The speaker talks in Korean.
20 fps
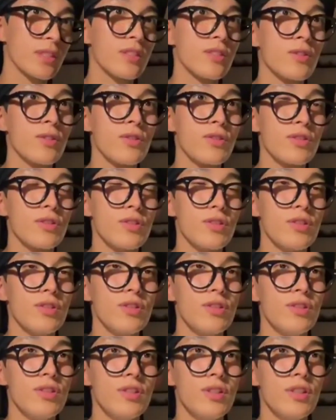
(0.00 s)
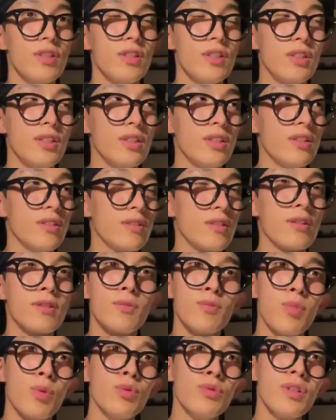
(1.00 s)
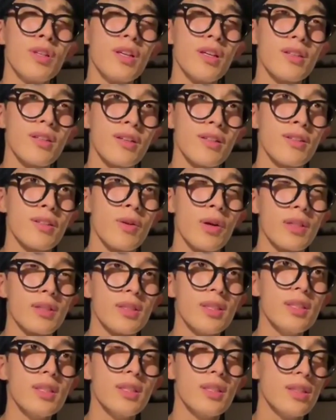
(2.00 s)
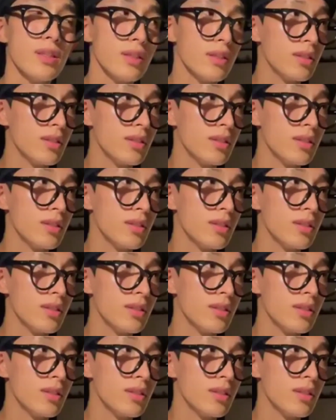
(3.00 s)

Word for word: 그거를 나 지금 뭔 얘기하다가 이렇게 왔지?